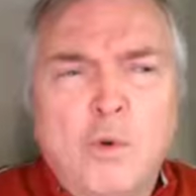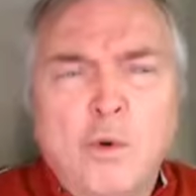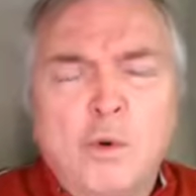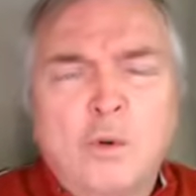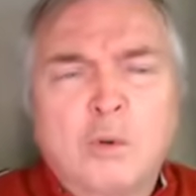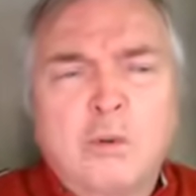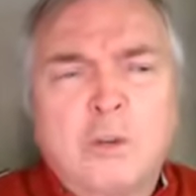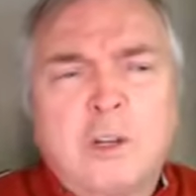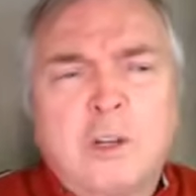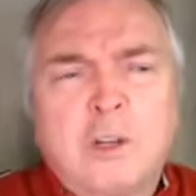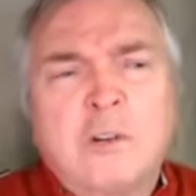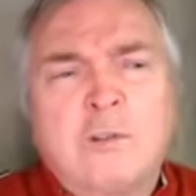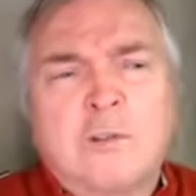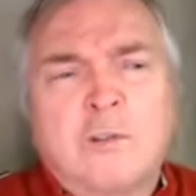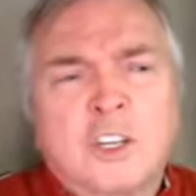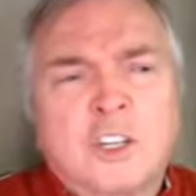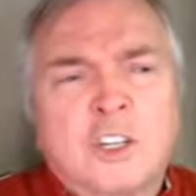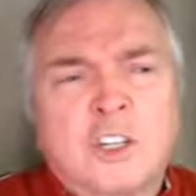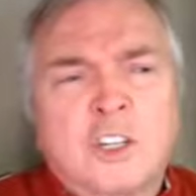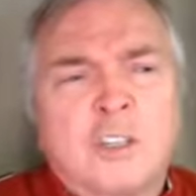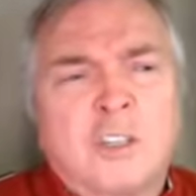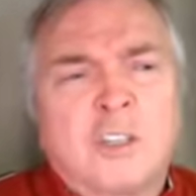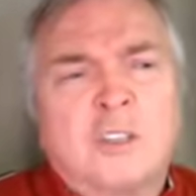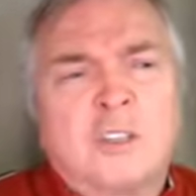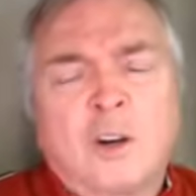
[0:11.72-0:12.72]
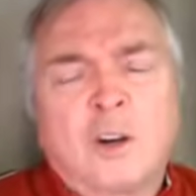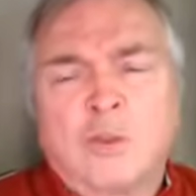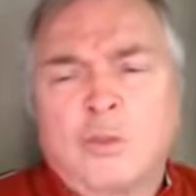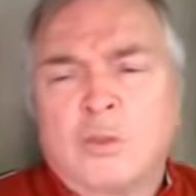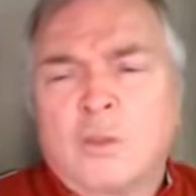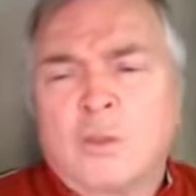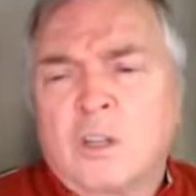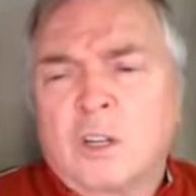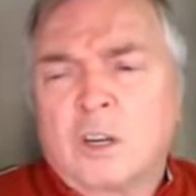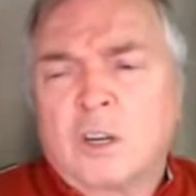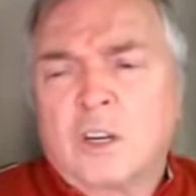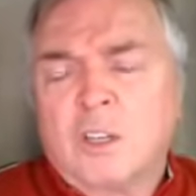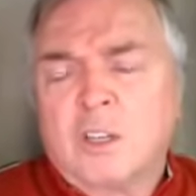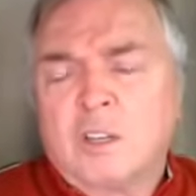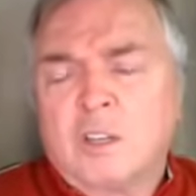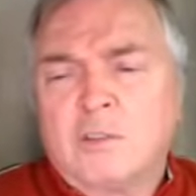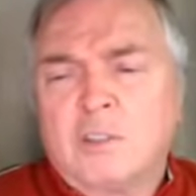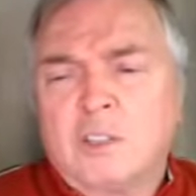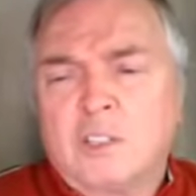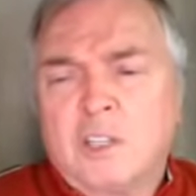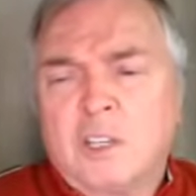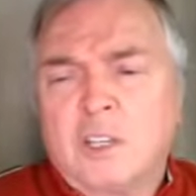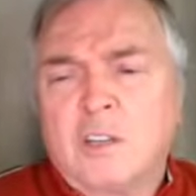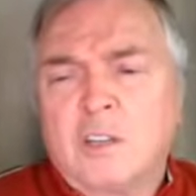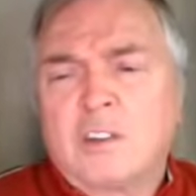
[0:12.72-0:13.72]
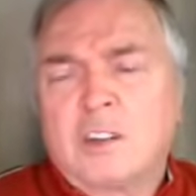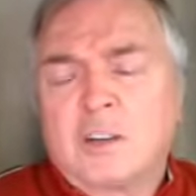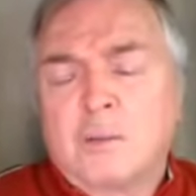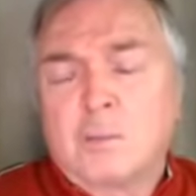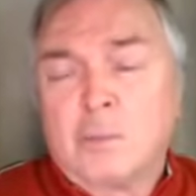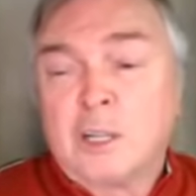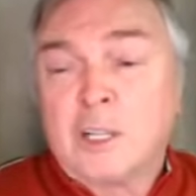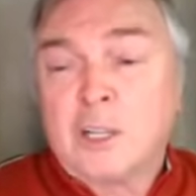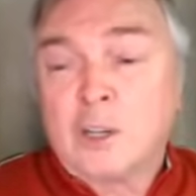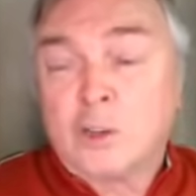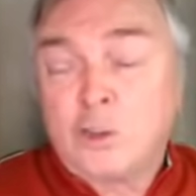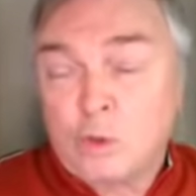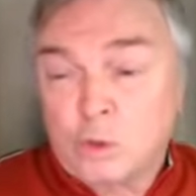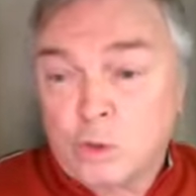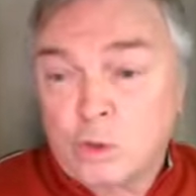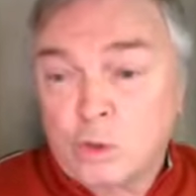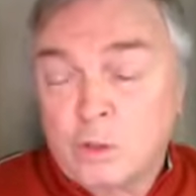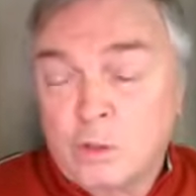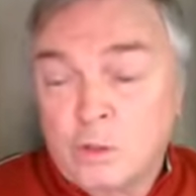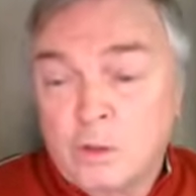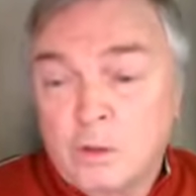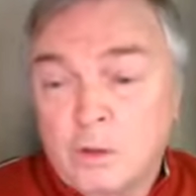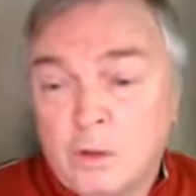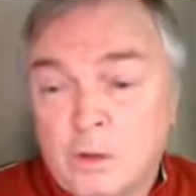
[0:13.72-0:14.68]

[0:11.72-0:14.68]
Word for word: Могут ли наши народы Крайнего Севера, молодежь,